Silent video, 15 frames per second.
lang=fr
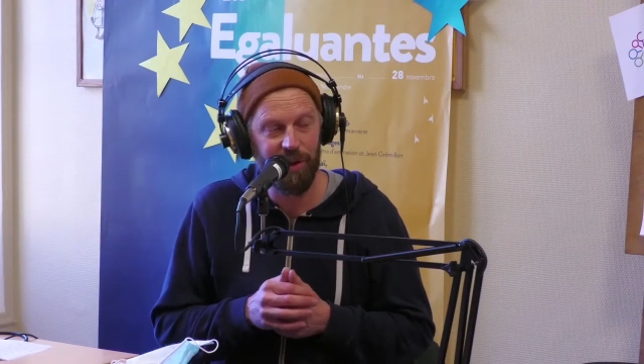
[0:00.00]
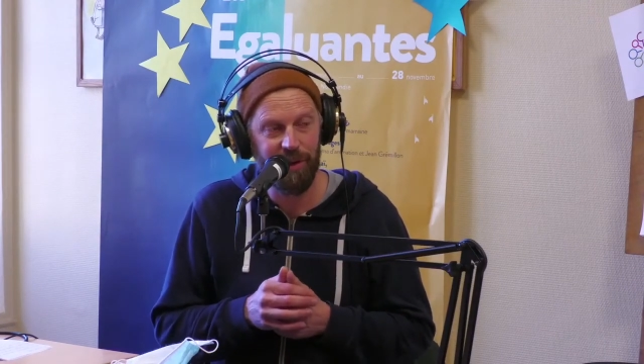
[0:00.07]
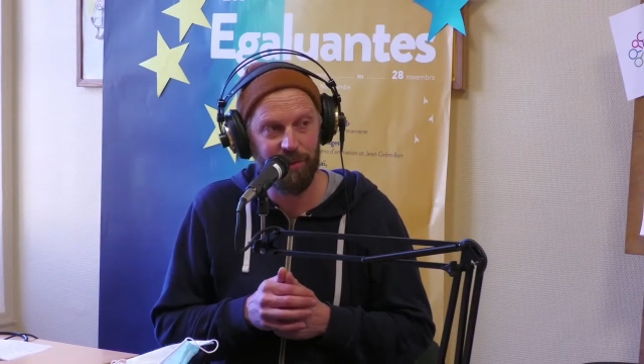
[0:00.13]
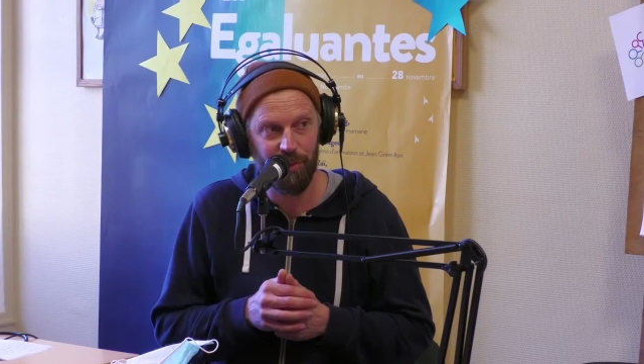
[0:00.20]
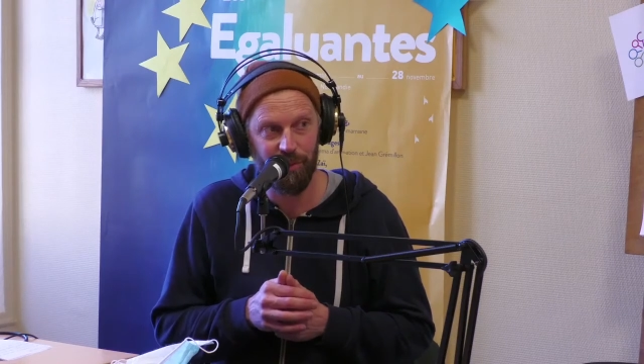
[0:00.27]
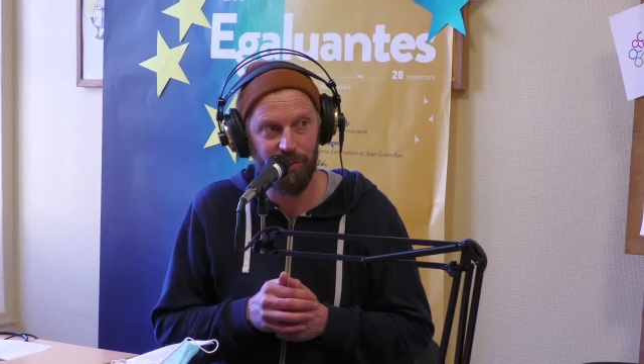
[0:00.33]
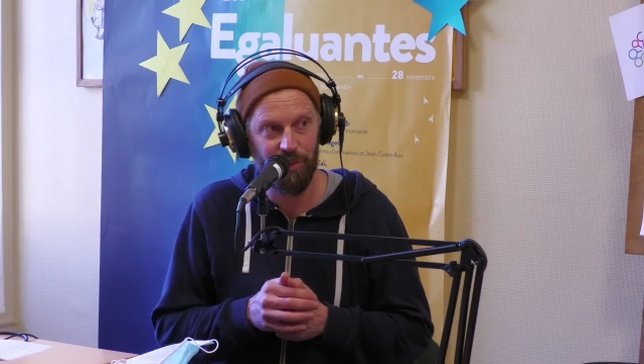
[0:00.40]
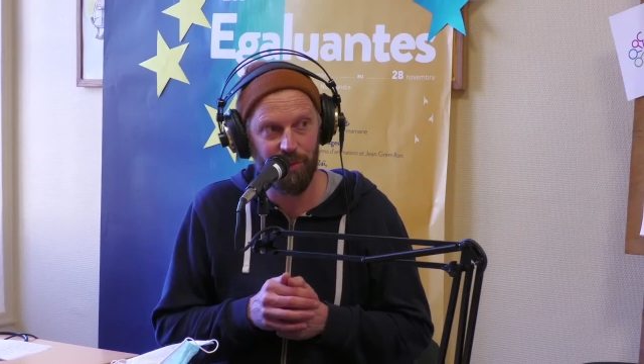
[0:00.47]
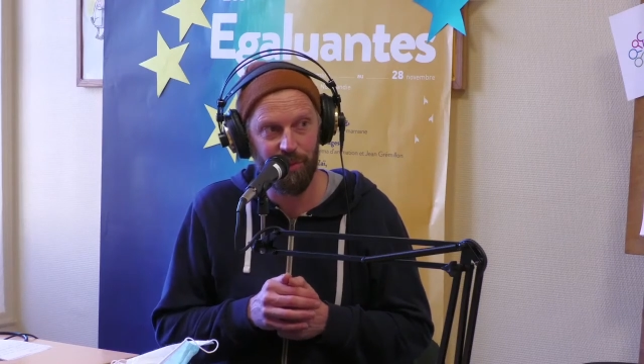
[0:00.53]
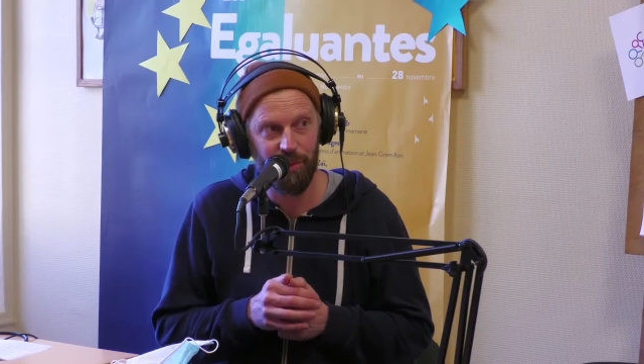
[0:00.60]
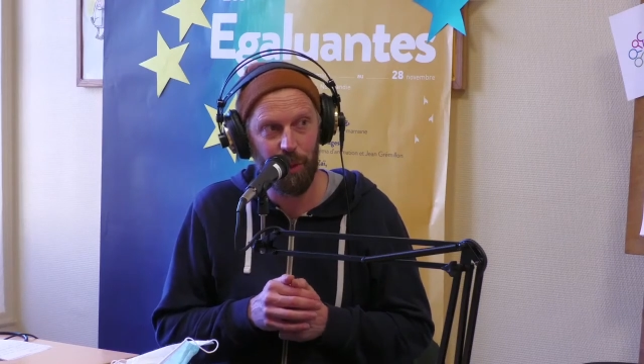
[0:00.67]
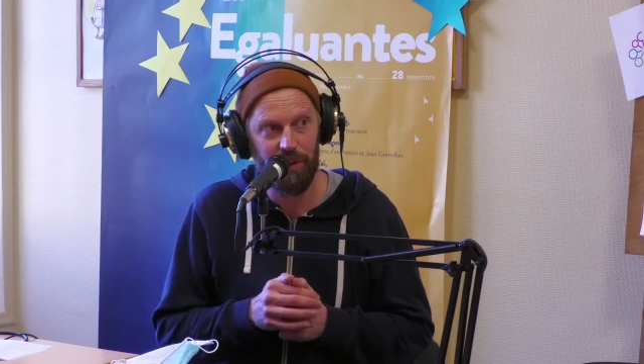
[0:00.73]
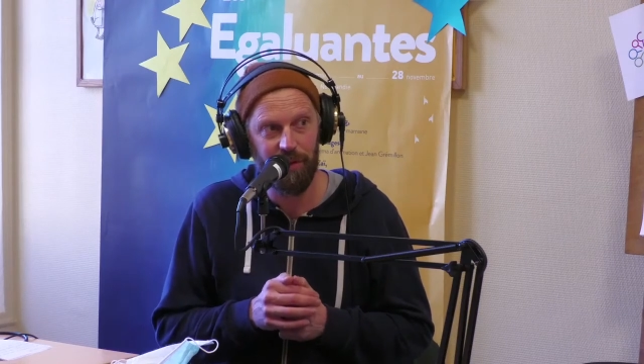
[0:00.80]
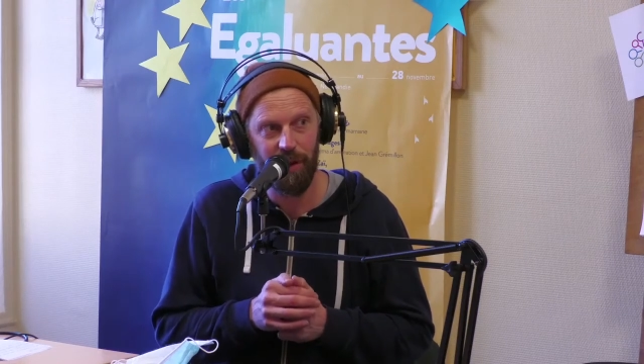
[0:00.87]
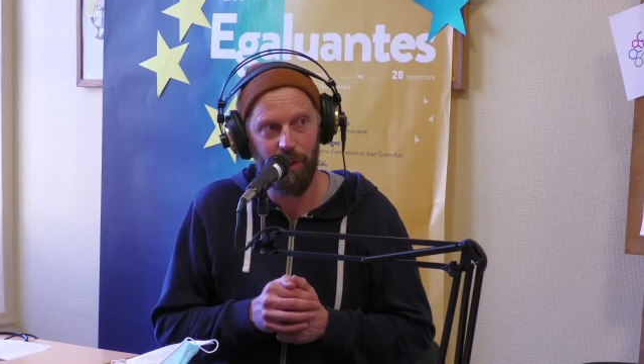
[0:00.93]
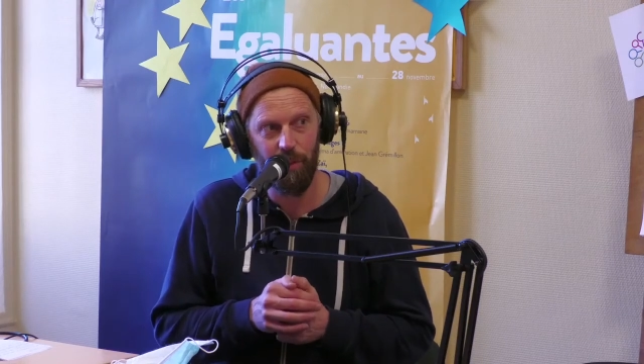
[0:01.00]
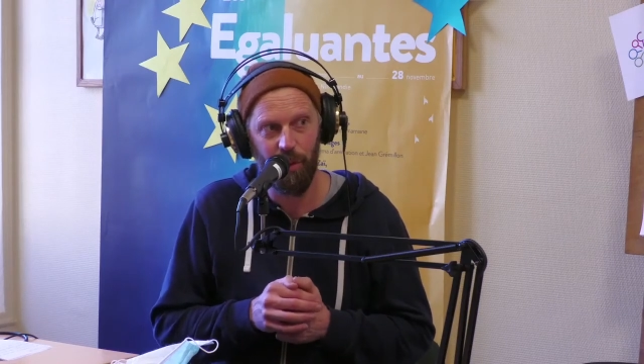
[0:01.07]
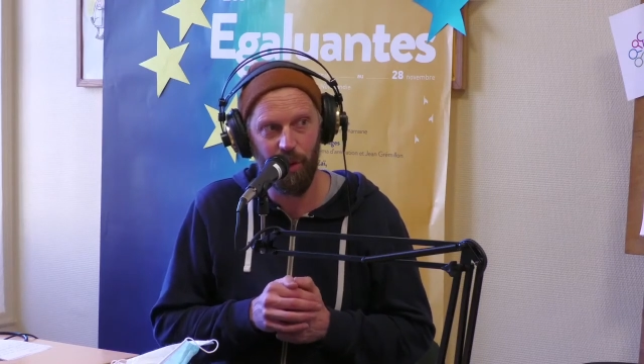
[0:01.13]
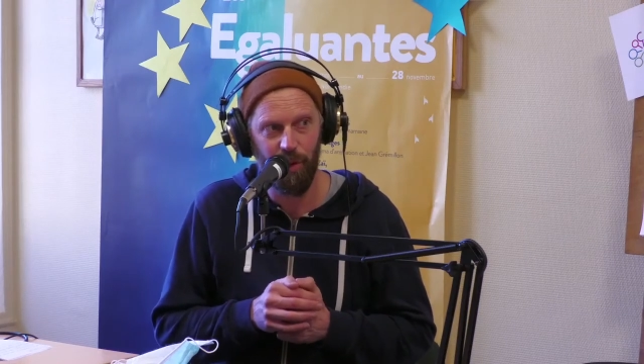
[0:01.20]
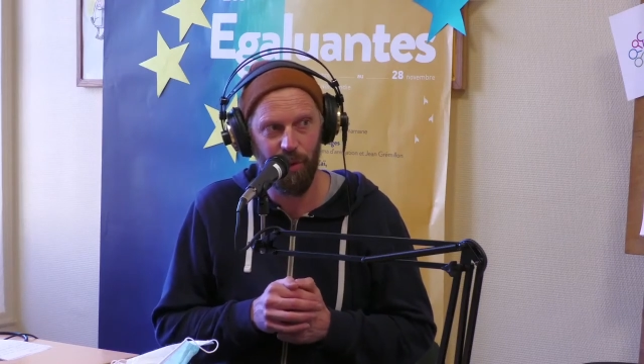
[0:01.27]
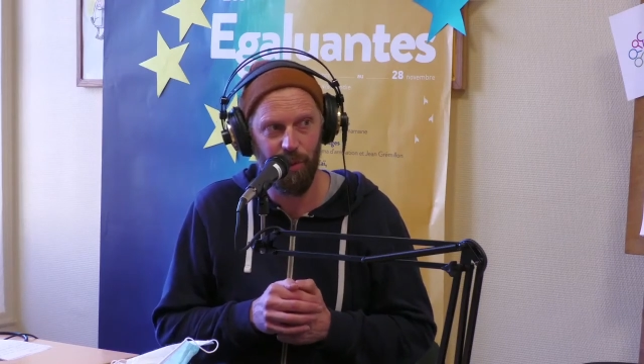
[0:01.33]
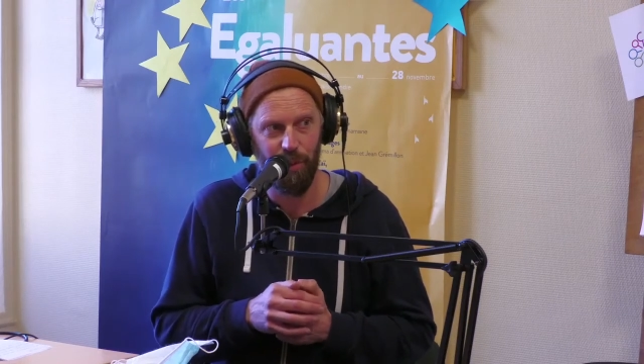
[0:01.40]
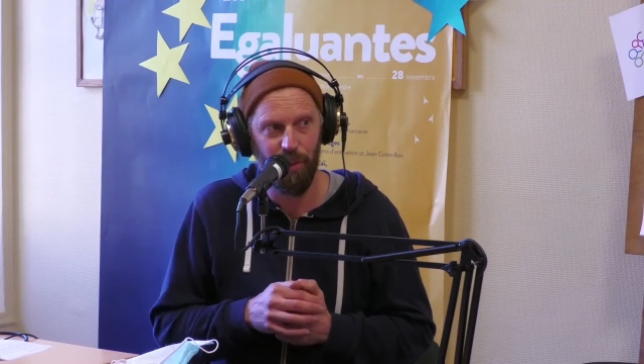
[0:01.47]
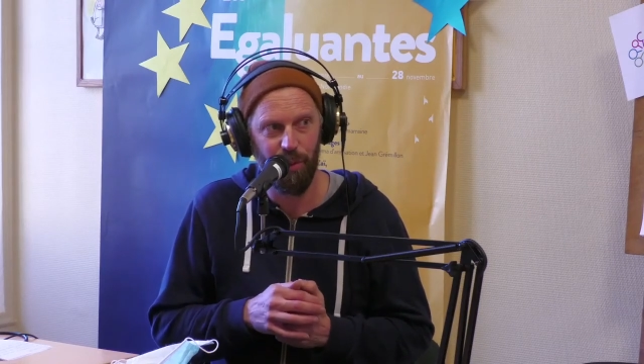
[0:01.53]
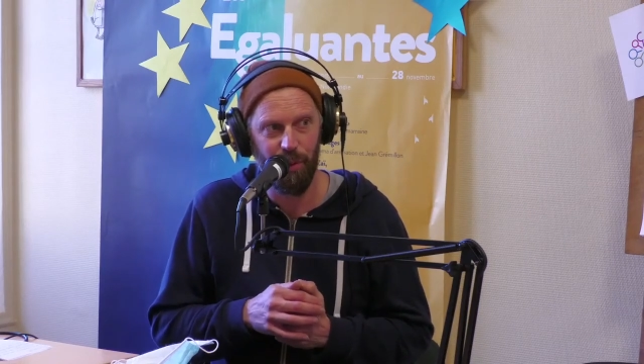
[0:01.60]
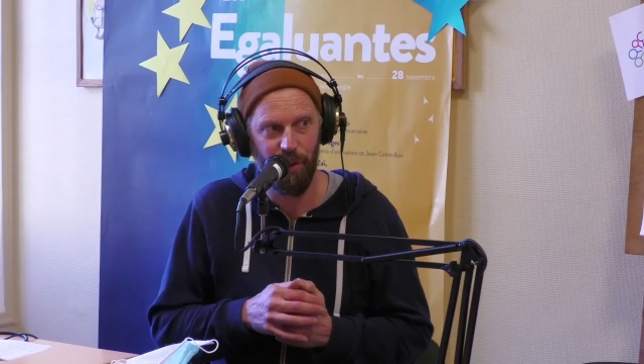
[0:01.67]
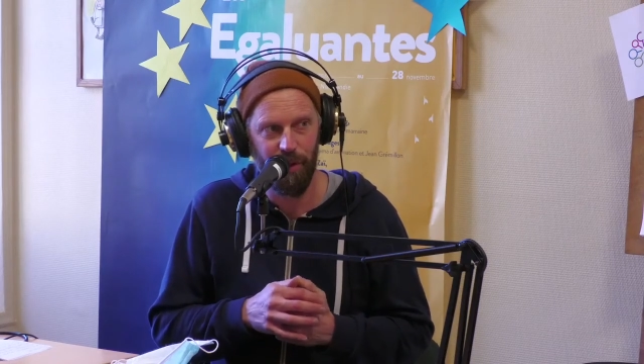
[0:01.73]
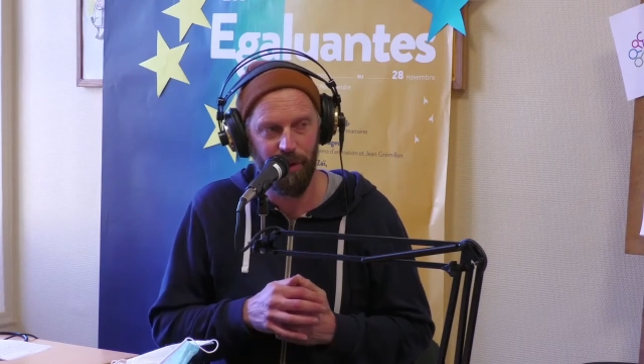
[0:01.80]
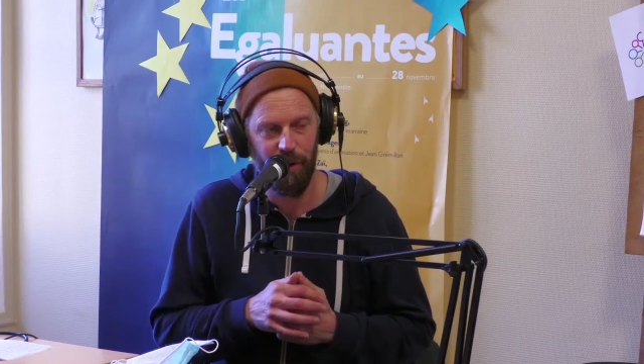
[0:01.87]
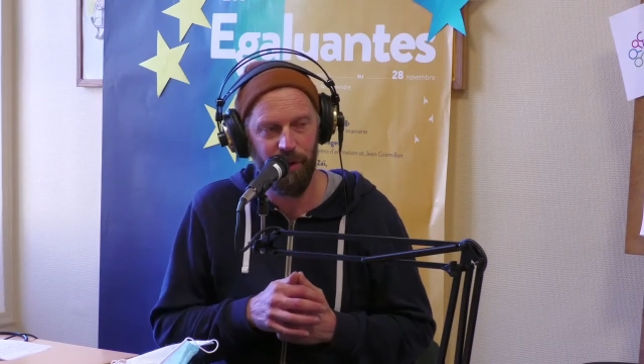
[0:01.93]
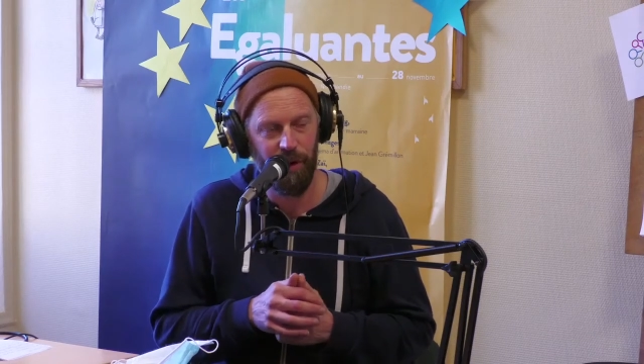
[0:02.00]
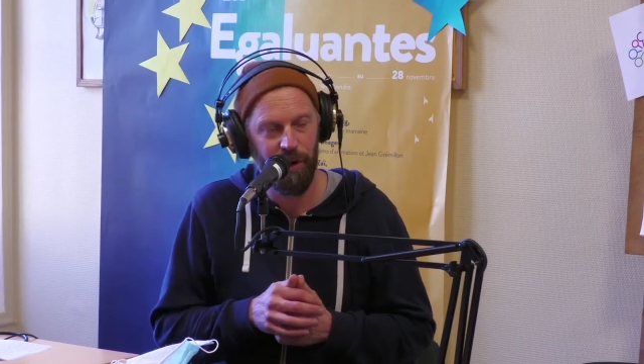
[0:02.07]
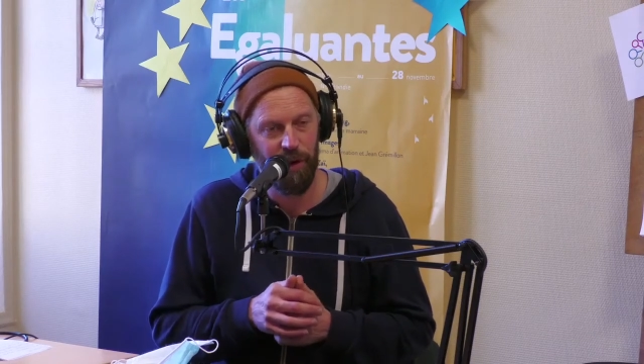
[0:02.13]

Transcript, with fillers: qui sont venus spécialement euh, pour, euh,